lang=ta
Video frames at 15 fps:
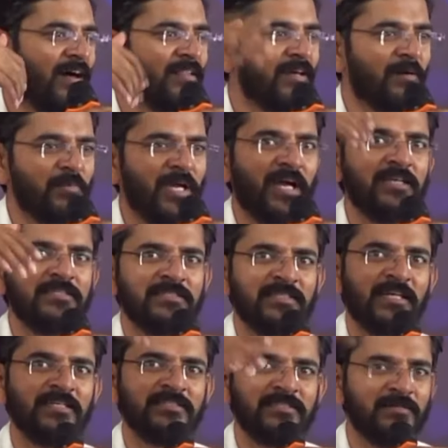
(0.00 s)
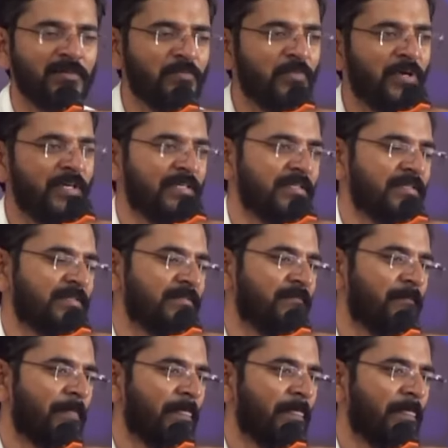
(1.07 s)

அதை அப்படியே அடிச்சுட்டு அடிச்சுட்டு அப்படி போயிட்டுருக்கு